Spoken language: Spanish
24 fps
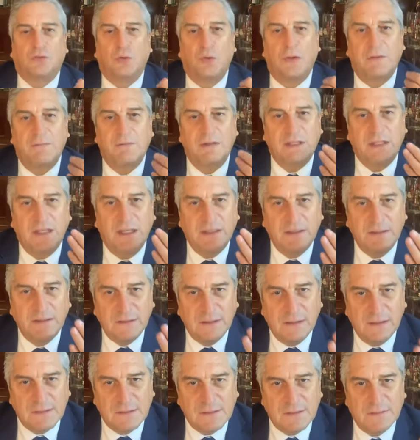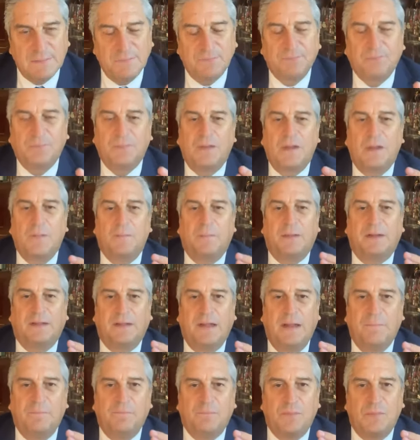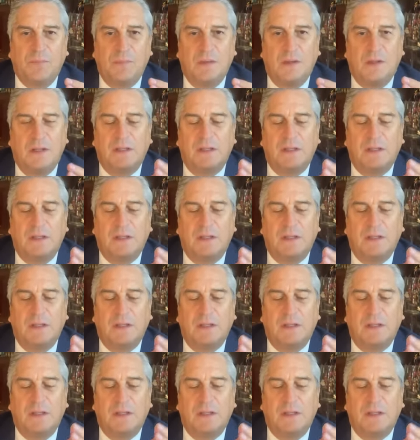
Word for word: son evidentes, ¿verdad?